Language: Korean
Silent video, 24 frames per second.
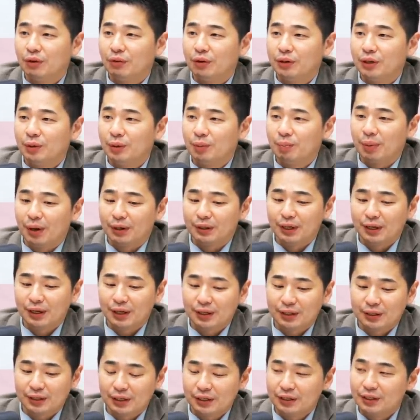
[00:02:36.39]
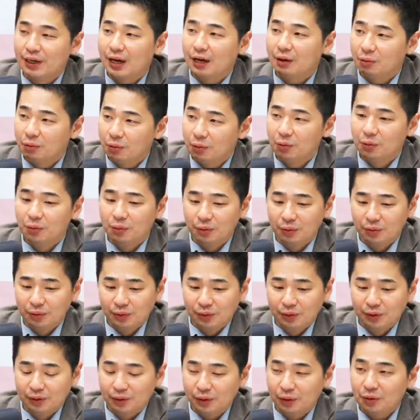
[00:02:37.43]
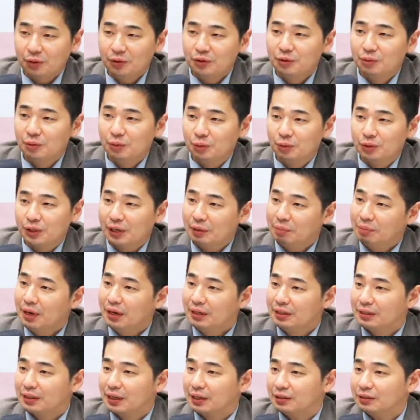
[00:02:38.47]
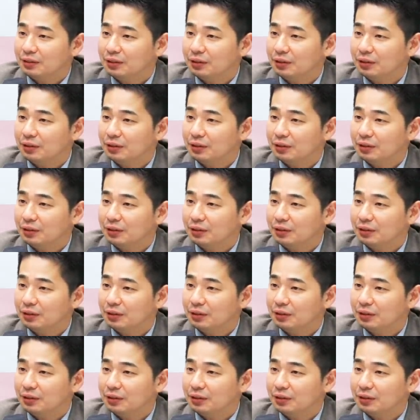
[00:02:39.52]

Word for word: 왜냐하면 음. 바닥 얘기하고 떨어지면 창피하니까요.